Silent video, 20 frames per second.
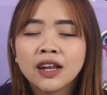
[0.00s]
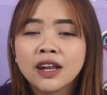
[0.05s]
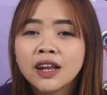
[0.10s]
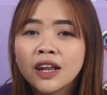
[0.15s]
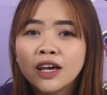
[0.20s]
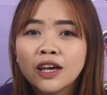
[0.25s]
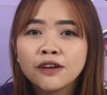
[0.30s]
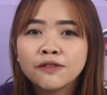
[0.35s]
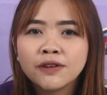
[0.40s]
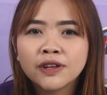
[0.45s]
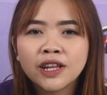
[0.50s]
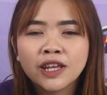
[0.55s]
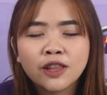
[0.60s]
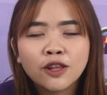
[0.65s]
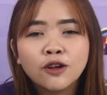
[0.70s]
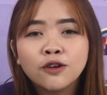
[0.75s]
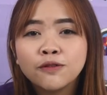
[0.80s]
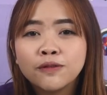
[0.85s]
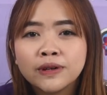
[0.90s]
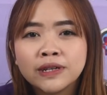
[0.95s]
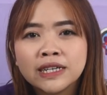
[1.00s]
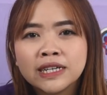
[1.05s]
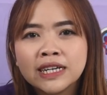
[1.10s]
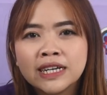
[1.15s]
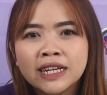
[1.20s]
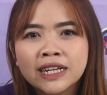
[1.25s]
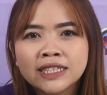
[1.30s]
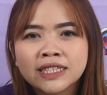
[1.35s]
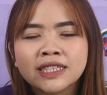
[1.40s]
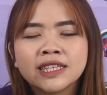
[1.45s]
Nah, Vinet
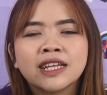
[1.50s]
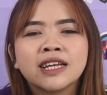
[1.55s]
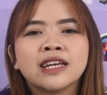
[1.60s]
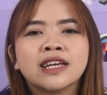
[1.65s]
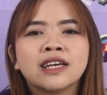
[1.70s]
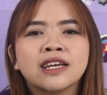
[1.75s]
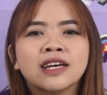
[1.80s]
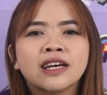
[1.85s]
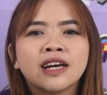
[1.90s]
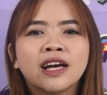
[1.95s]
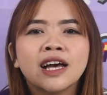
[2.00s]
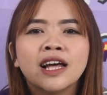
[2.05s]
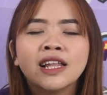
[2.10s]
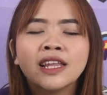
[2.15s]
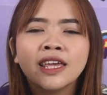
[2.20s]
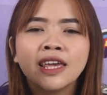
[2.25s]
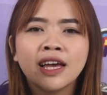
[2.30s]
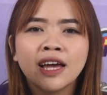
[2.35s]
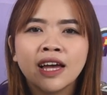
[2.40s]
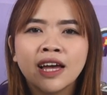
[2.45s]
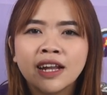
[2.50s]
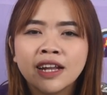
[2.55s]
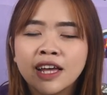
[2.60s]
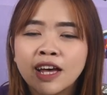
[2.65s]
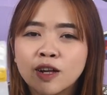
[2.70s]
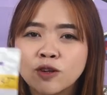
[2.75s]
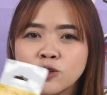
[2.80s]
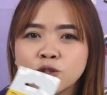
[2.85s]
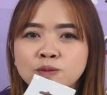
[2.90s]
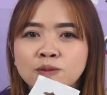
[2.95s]
Lovers, nah kalian
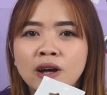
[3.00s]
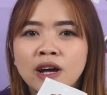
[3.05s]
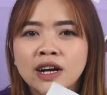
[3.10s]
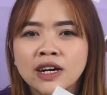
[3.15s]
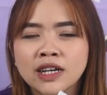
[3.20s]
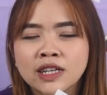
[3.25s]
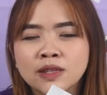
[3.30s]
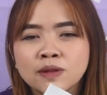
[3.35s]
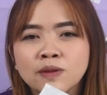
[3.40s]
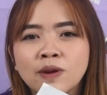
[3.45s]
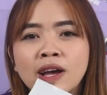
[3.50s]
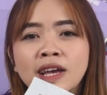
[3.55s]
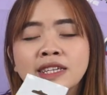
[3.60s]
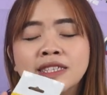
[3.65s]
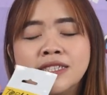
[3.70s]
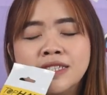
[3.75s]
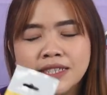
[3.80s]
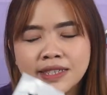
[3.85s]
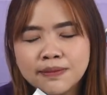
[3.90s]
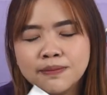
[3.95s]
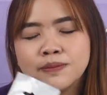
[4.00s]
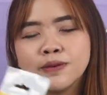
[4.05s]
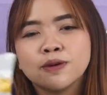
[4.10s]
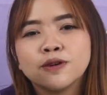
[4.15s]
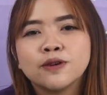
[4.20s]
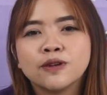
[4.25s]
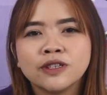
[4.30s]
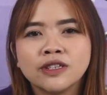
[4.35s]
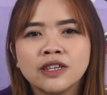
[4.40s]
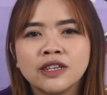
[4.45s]
harus banget wajib
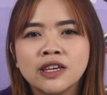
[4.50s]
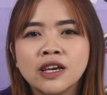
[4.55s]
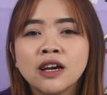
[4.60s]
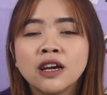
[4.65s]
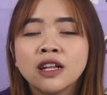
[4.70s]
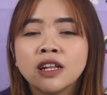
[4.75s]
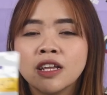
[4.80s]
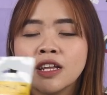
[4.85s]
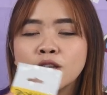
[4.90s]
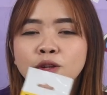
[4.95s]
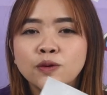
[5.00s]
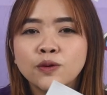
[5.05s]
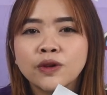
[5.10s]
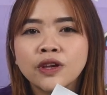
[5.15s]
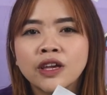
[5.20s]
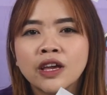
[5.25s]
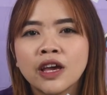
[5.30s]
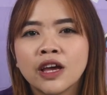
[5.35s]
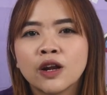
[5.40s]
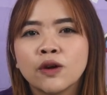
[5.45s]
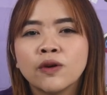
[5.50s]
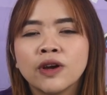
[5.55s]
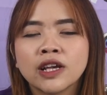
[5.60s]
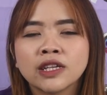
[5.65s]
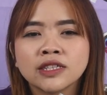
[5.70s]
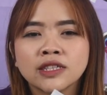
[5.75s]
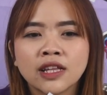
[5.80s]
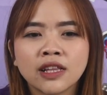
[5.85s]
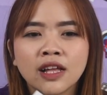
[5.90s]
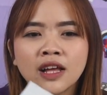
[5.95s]
pokoknya ya ngelindungi arrow
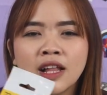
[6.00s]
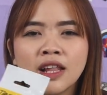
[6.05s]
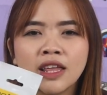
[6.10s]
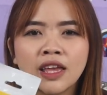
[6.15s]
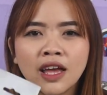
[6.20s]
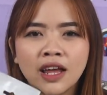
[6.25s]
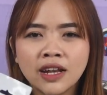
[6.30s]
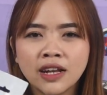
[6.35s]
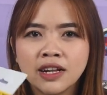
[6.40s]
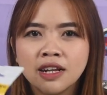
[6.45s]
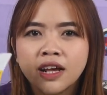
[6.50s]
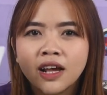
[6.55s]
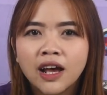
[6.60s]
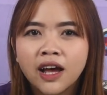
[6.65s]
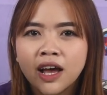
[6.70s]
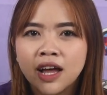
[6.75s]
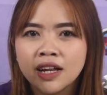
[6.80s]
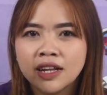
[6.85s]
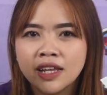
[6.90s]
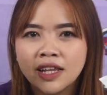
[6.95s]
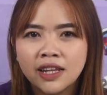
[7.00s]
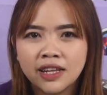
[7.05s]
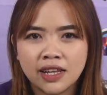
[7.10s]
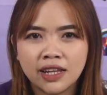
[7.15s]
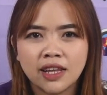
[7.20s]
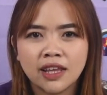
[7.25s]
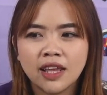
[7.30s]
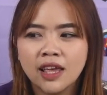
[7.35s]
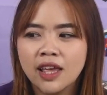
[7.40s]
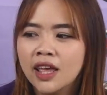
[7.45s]
extend kalian dengan
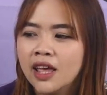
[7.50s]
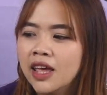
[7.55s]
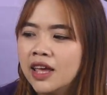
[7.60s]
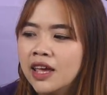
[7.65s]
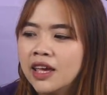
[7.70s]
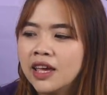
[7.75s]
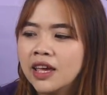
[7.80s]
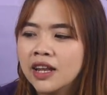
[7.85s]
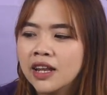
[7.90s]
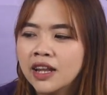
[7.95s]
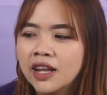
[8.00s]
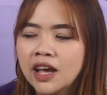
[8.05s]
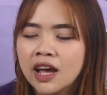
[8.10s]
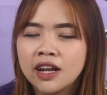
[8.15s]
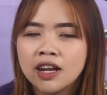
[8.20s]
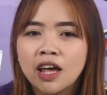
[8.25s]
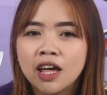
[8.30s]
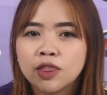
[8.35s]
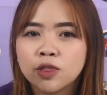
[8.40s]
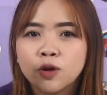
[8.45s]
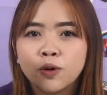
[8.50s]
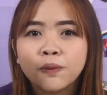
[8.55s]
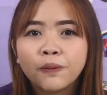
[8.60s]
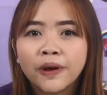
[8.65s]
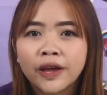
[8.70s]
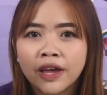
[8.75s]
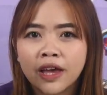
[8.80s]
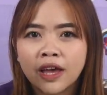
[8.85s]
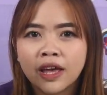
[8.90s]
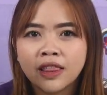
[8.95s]
ini ini ada top
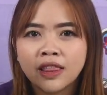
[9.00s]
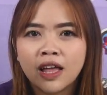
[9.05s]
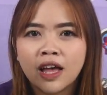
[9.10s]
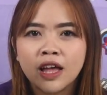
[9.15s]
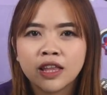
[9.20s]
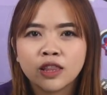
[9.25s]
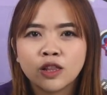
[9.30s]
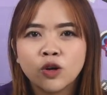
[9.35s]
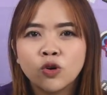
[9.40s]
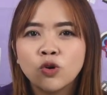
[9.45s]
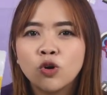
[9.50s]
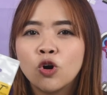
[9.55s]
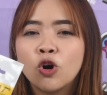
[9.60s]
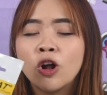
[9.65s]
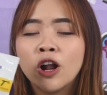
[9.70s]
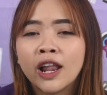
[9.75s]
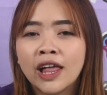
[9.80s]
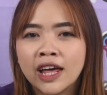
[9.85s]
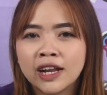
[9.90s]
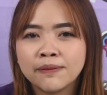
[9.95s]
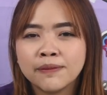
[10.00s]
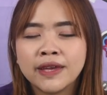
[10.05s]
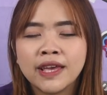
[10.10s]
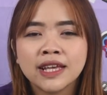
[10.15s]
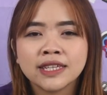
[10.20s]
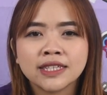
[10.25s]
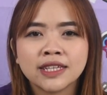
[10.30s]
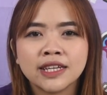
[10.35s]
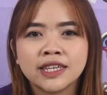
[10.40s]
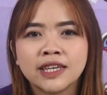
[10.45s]
hat atau kolar
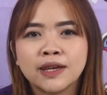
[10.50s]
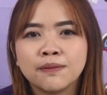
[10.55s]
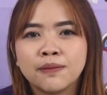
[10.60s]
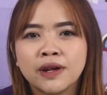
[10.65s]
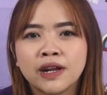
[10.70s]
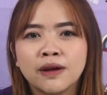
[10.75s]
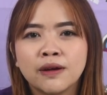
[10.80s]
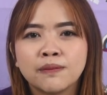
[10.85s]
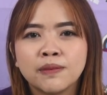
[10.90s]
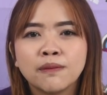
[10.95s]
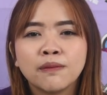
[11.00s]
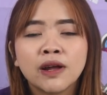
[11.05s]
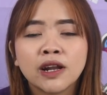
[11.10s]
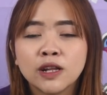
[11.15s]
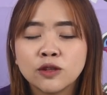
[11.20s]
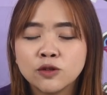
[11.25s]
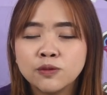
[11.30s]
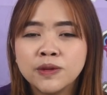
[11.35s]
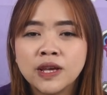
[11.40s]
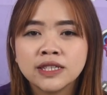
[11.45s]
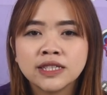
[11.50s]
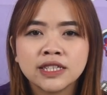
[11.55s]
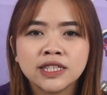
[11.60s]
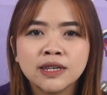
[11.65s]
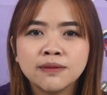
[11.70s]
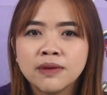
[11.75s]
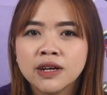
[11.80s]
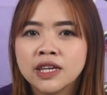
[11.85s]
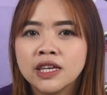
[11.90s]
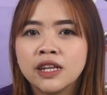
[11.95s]
biasanya para pemanah tuh
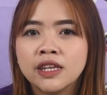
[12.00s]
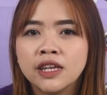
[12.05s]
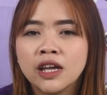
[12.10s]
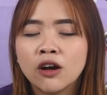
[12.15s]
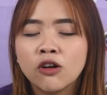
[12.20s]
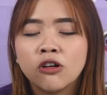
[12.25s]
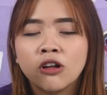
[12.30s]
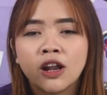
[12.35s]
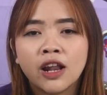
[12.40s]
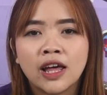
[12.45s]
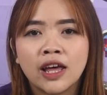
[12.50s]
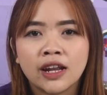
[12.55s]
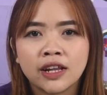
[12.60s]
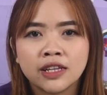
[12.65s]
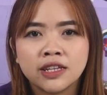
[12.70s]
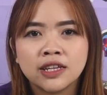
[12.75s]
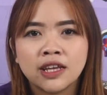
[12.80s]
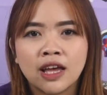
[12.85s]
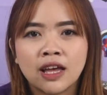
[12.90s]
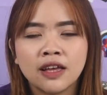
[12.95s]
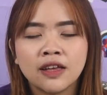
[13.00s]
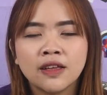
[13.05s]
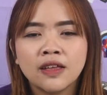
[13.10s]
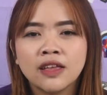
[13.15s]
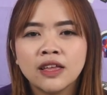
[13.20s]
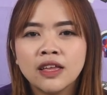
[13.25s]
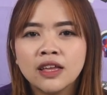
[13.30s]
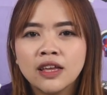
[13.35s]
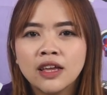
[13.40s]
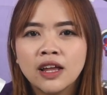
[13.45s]
biasanya manggilnya kolar ya
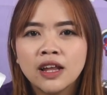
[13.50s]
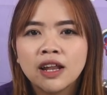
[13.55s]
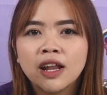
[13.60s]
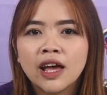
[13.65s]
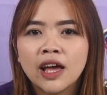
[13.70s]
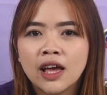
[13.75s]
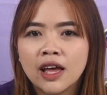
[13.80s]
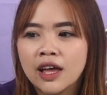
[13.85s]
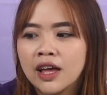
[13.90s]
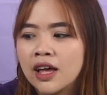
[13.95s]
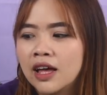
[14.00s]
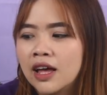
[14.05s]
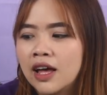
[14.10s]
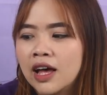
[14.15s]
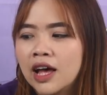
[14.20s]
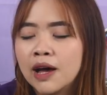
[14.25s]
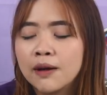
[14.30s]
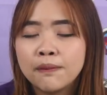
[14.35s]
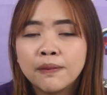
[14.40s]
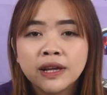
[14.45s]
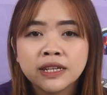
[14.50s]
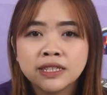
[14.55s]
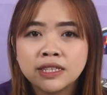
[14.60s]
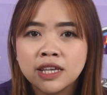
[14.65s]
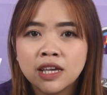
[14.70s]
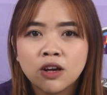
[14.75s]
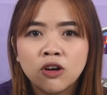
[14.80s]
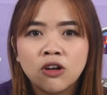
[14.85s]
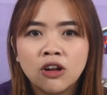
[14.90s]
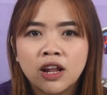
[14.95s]
nah apa
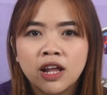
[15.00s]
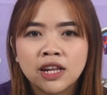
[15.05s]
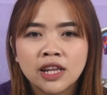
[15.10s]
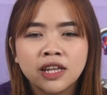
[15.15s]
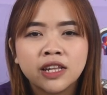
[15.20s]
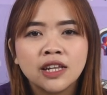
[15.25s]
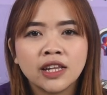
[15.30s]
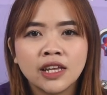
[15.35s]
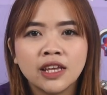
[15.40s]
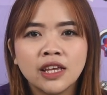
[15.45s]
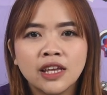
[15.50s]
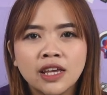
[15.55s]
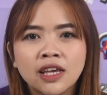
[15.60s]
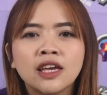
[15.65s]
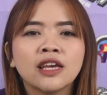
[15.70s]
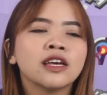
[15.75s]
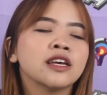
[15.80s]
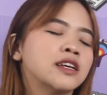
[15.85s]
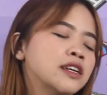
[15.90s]
sih kolar ini